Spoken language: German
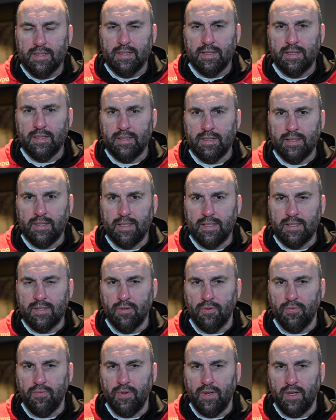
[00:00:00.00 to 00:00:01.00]
Äh,
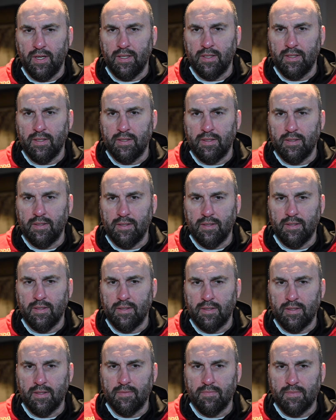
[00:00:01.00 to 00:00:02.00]
insofern
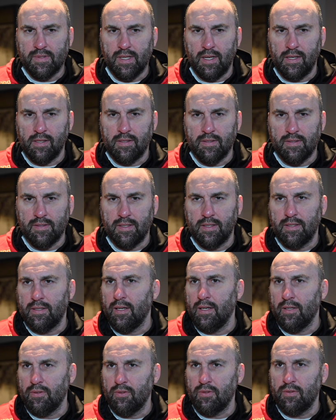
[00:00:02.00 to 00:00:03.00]
äh, zeichnen sich
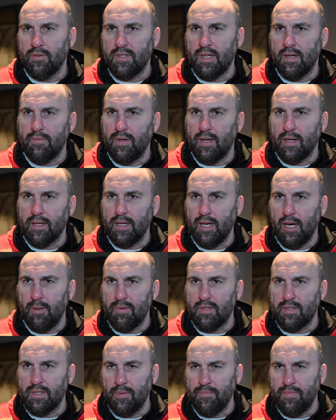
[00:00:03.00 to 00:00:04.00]
dadurch ein sehr
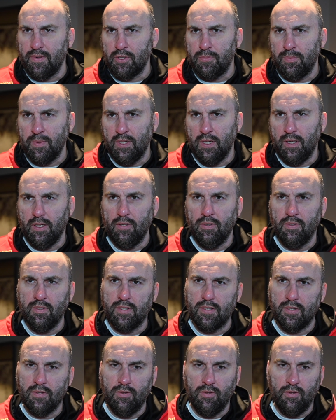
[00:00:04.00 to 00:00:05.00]
variables Abwehrspiel
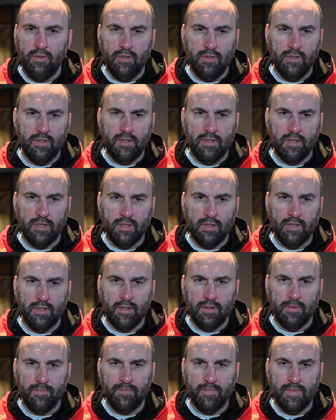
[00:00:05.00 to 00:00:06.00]
aus. Und
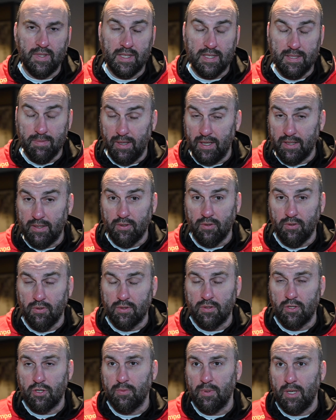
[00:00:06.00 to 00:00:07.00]
äh, der zweite
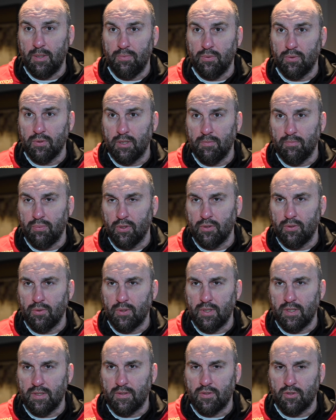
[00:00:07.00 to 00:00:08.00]
große Schwerpunkt im
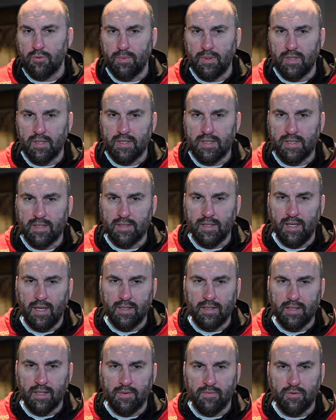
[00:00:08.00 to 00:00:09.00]
portugiesischen Spiel ist das
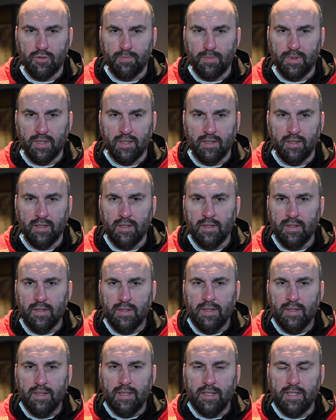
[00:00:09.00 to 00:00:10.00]
Angriffsspiel,
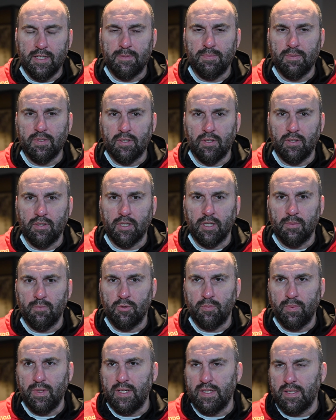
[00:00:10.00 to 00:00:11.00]
insbesondere im
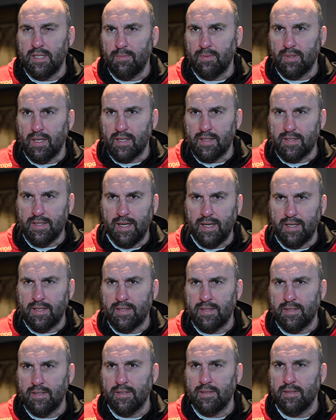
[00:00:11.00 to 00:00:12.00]
Spiel 7 gegen
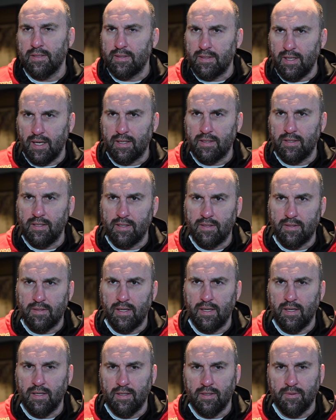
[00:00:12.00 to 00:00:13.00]
6. Ist eine taktisch
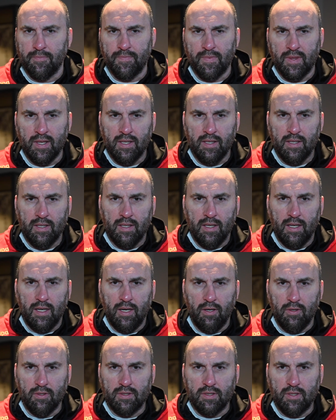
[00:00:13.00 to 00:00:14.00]
sehr
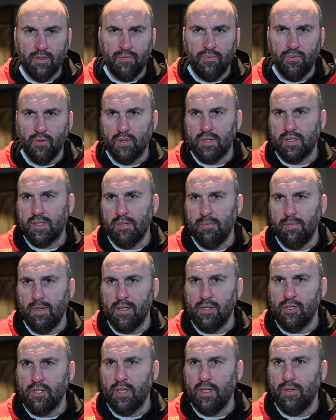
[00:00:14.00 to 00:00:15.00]
ausgefuchste
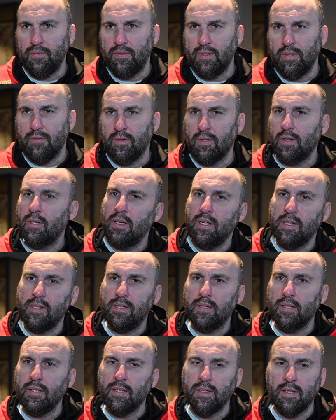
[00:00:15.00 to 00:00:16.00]
Mannschaft, die
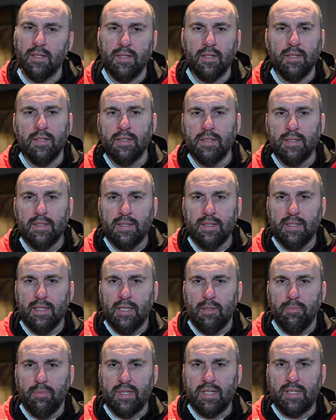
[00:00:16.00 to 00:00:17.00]
wirklich äh,
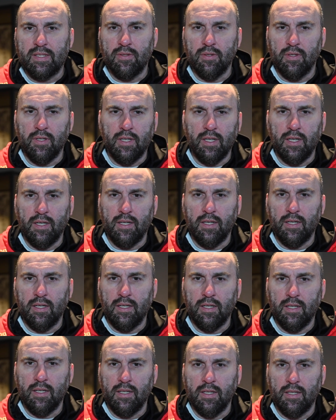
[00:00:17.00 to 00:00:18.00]
bis,
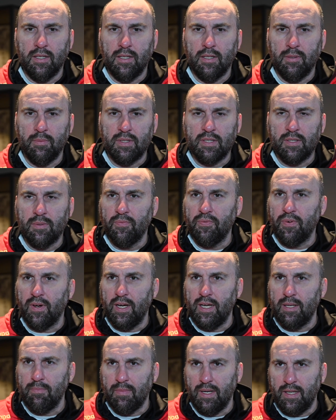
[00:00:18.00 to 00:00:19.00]
zur, äh, bis zum
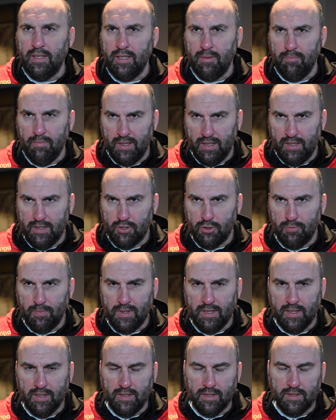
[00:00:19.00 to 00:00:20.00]
freien Mann den Ball
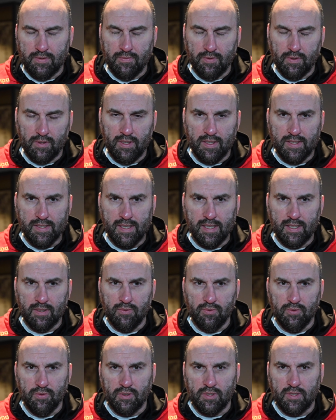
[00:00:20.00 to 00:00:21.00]
spielt, wirklich sehr
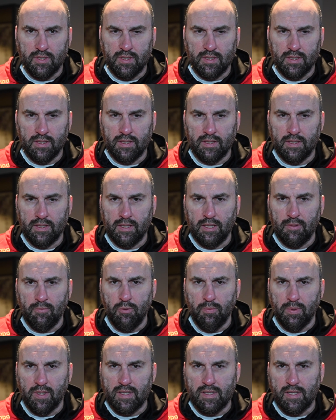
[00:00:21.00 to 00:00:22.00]
gut äh, im
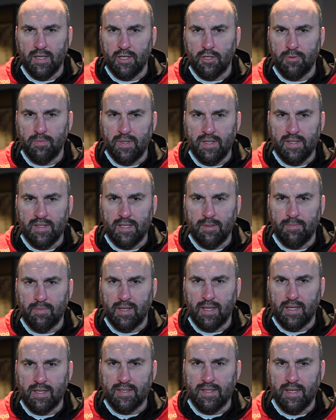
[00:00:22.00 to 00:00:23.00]
Überzahlspiel 7
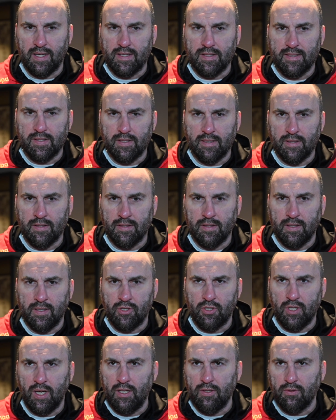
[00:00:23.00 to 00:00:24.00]
gegen 6
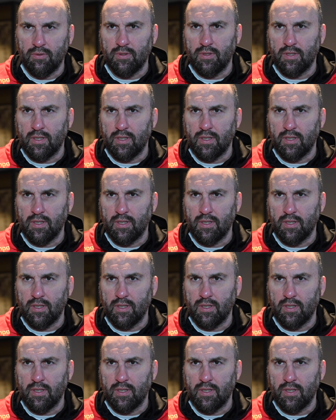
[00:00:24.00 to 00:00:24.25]
Entscheidungen